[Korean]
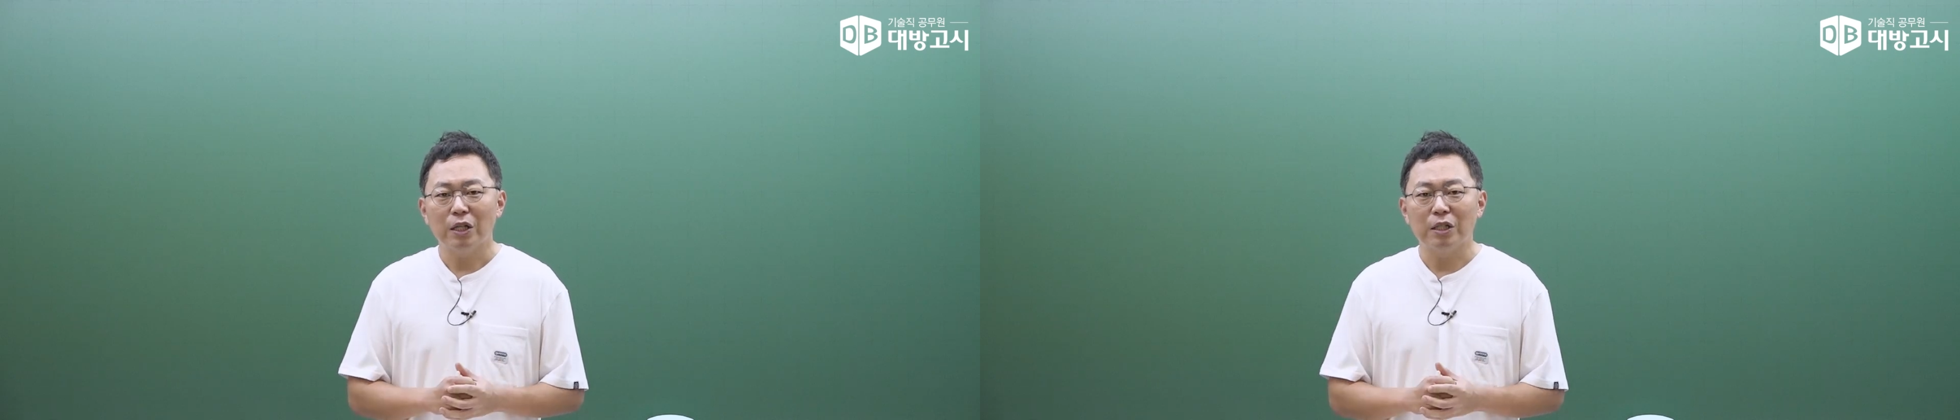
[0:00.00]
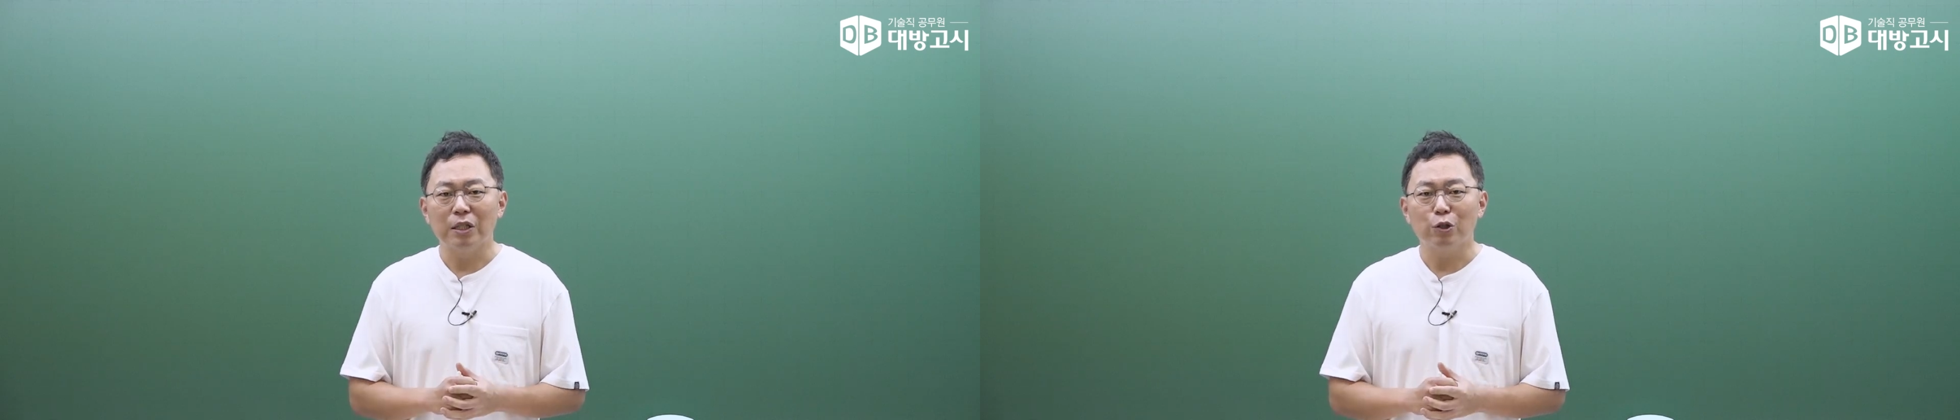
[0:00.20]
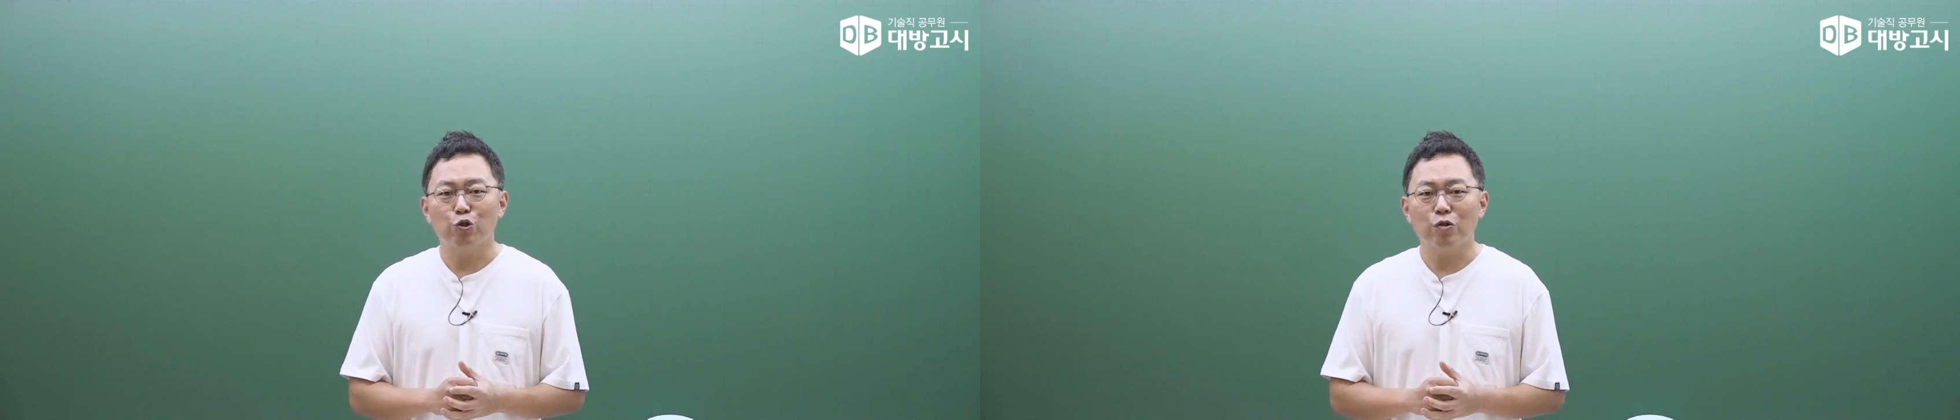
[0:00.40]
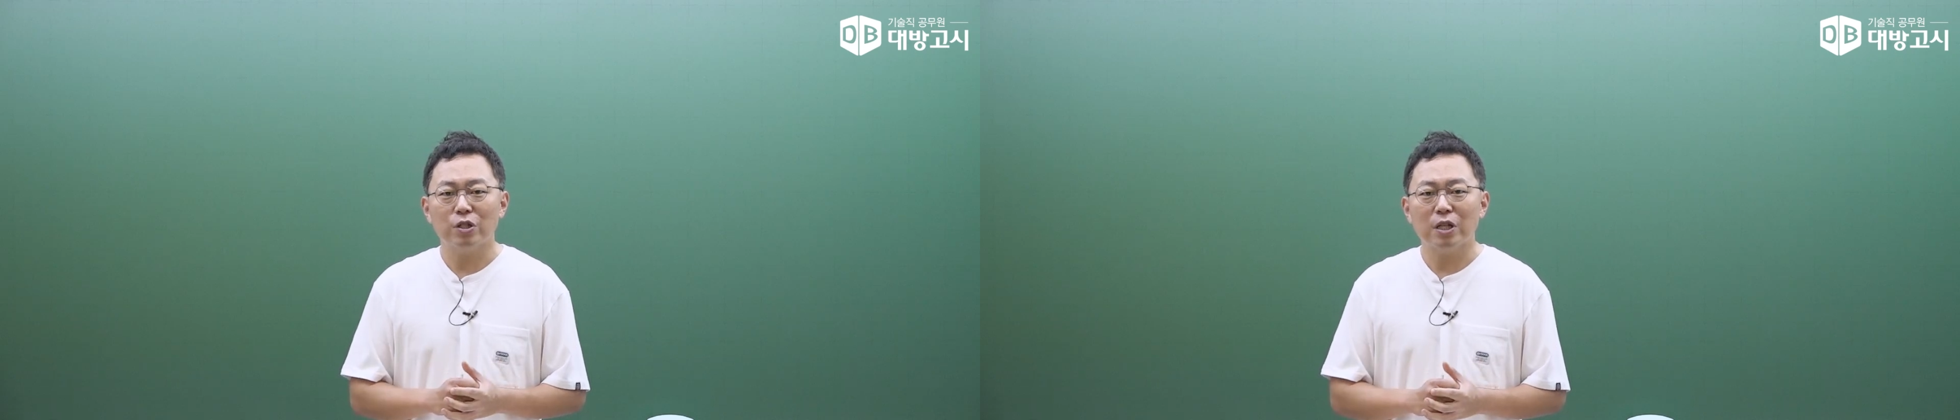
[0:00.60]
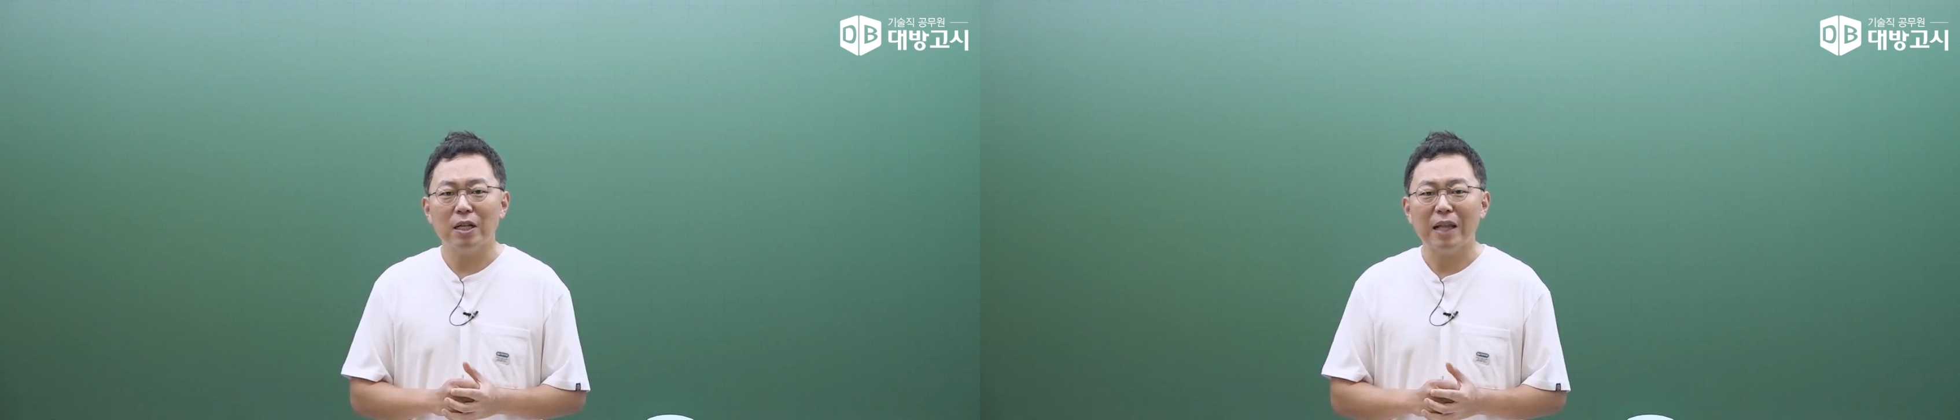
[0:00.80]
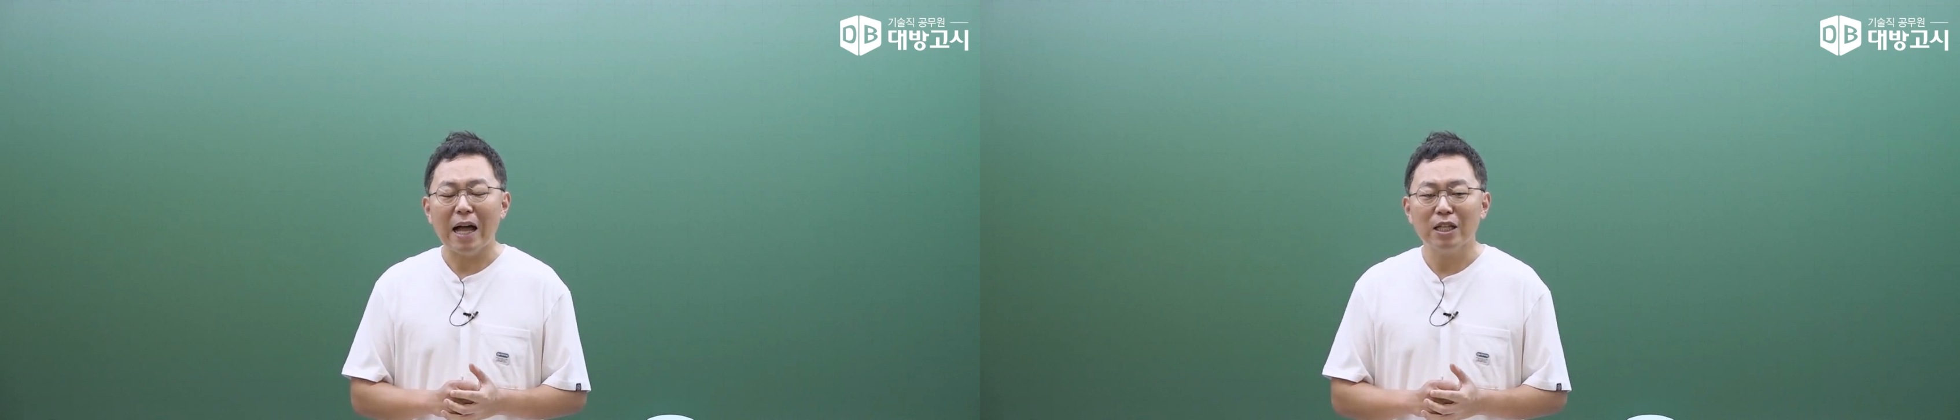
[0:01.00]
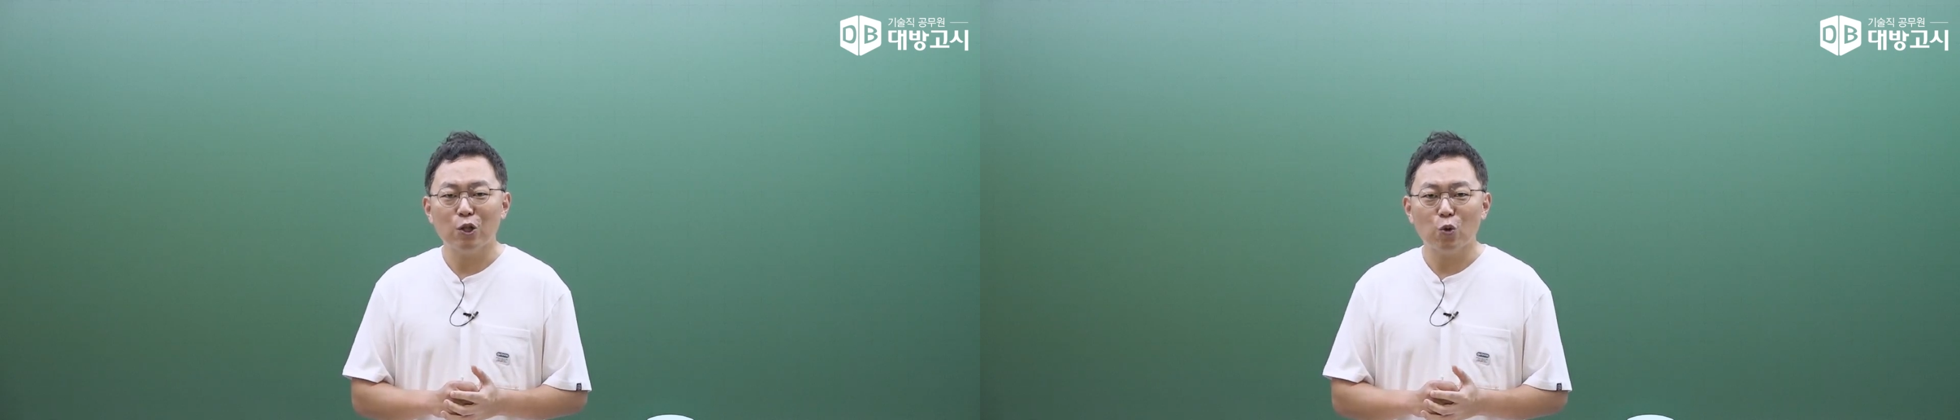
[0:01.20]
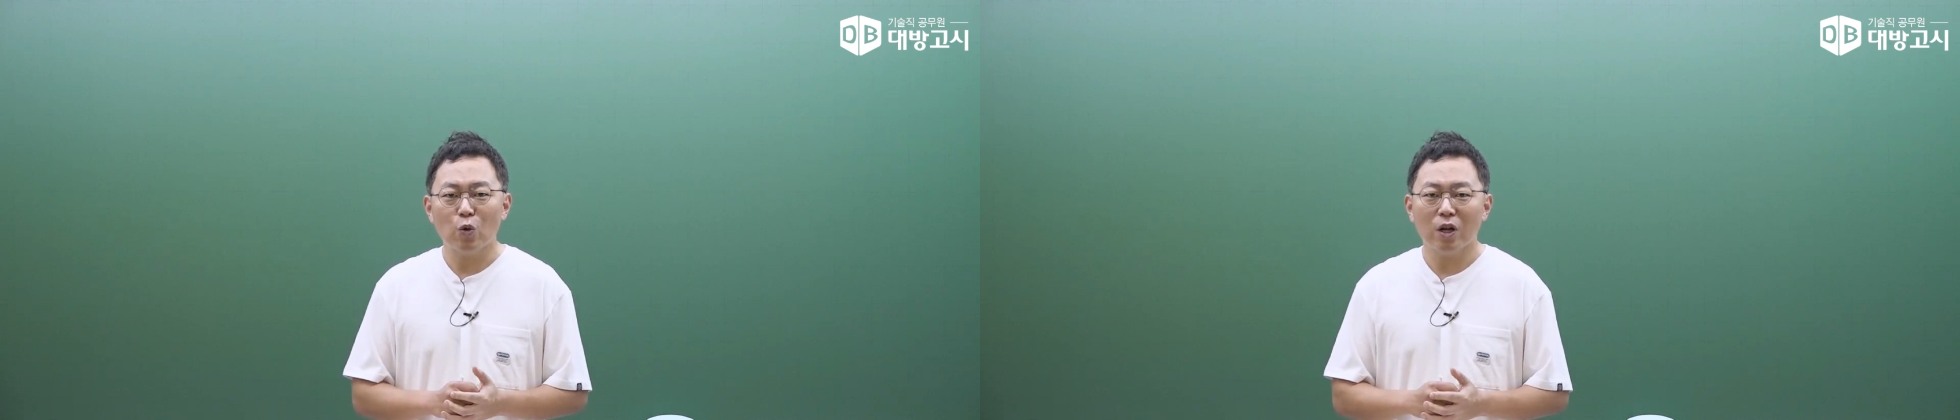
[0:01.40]
그 출제
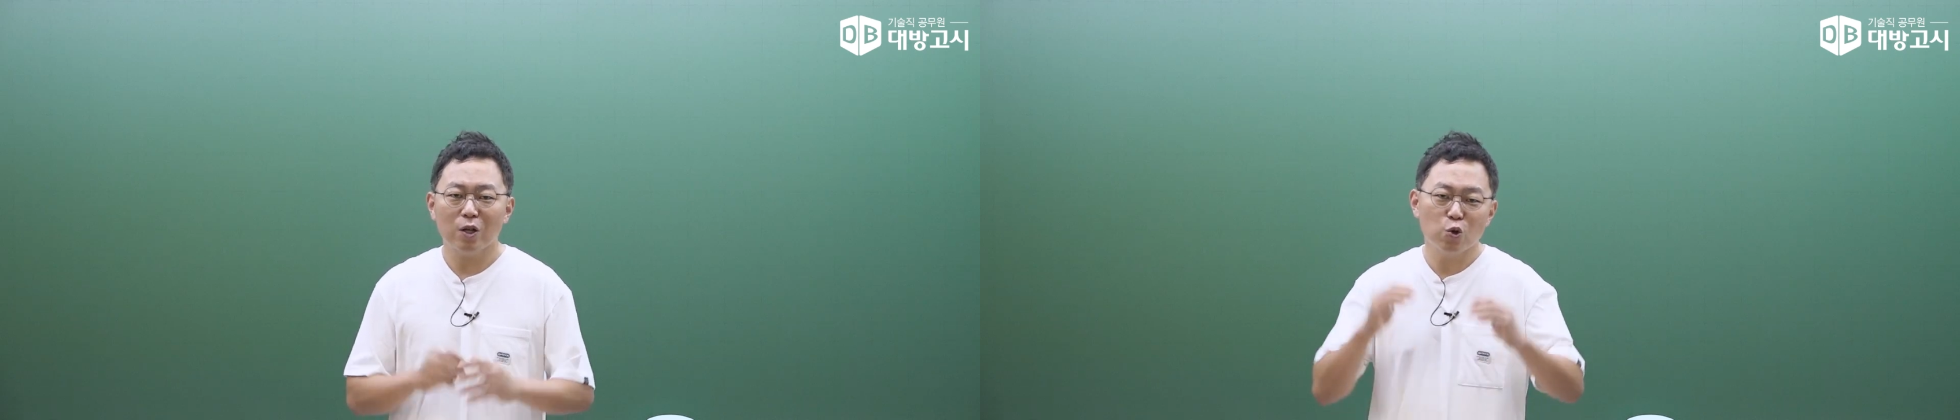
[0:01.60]
난이도가